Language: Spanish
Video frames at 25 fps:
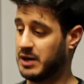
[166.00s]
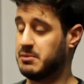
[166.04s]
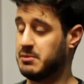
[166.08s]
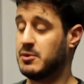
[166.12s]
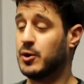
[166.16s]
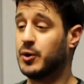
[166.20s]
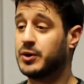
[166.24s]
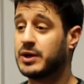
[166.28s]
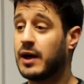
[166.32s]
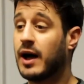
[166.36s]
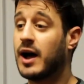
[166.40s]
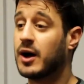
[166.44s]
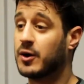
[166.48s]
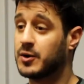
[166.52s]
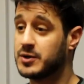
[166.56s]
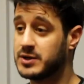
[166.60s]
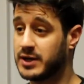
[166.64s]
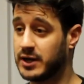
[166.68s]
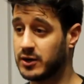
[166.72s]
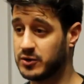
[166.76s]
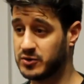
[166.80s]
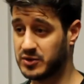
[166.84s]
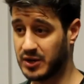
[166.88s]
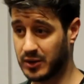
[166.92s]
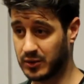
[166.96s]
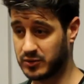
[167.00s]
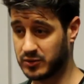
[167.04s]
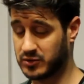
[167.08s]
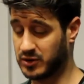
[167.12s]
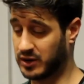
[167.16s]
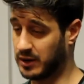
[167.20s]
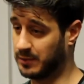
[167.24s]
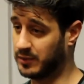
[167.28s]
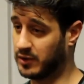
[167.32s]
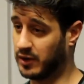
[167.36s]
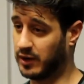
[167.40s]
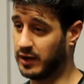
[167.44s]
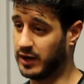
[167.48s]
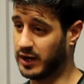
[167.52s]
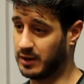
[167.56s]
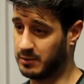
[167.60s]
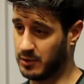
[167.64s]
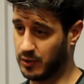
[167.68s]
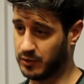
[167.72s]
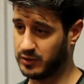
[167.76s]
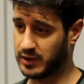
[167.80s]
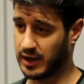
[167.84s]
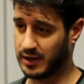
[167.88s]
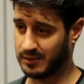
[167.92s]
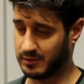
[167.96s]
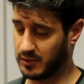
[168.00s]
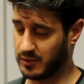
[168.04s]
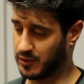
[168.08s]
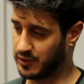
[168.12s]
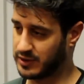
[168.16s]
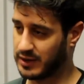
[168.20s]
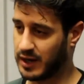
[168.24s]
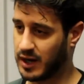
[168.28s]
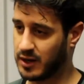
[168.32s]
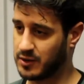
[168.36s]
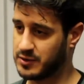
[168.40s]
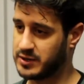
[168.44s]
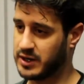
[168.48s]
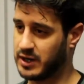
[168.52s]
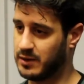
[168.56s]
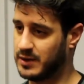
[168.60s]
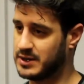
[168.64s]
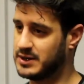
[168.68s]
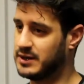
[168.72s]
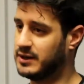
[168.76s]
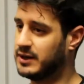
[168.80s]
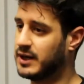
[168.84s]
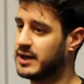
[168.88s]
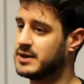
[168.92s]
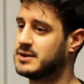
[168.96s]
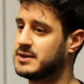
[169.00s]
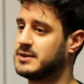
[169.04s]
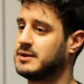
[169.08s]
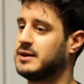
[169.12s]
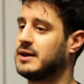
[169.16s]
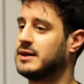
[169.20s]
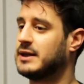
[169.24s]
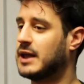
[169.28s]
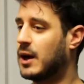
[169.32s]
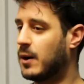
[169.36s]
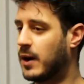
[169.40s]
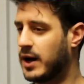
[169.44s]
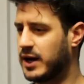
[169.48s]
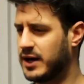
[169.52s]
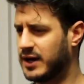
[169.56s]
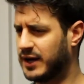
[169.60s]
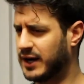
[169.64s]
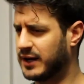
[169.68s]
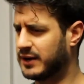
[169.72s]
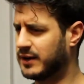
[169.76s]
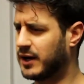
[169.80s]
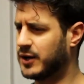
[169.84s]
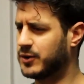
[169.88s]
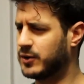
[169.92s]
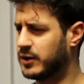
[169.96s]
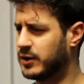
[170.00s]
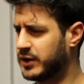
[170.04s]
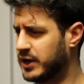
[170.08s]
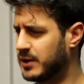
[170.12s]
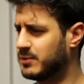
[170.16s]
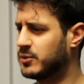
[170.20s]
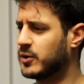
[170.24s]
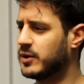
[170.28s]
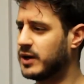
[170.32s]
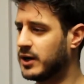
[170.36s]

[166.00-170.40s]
que me gustaba conseguir suscriptores, que me, gustaba conseguir visitas, que estaba ahí, que estaba todo el tiempo